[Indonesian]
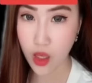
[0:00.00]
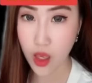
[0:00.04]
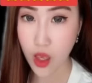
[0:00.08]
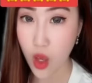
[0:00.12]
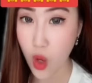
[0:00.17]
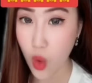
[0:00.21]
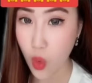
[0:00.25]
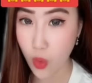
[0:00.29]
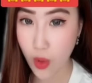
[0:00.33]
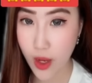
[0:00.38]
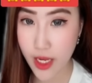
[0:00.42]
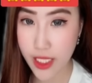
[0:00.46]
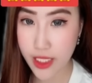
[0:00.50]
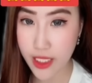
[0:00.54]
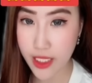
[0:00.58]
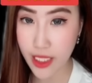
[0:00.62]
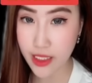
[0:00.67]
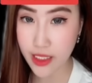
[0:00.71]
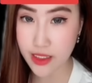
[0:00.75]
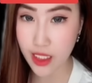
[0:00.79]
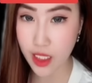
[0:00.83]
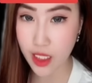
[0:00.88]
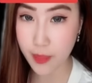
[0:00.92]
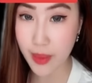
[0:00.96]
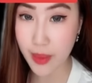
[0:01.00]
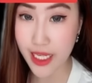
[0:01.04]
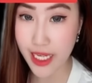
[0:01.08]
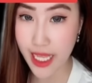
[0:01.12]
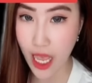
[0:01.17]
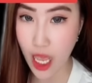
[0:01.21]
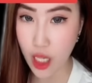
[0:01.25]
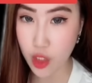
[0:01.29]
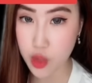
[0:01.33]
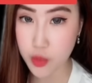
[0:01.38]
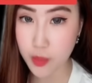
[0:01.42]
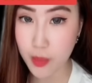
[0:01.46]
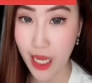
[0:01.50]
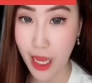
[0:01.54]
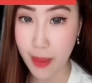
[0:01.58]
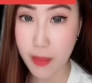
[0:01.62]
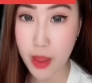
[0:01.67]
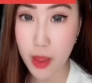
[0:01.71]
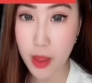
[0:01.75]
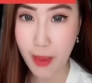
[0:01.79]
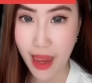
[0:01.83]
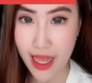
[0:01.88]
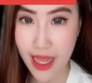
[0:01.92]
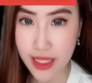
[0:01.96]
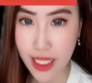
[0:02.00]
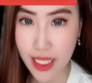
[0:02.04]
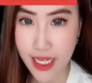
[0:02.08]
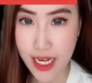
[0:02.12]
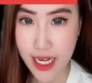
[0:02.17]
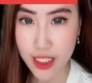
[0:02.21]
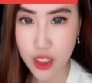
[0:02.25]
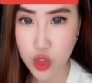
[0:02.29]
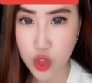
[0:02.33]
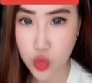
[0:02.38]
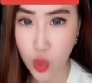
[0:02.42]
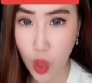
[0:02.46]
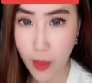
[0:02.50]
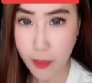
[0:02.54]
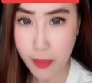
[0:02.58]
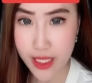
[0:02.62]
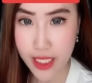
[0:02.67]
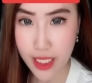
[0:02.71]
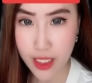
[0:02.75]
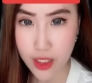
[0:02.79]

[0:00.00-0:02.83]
Wanita yang serem ini harus mengambil mata dari suaminya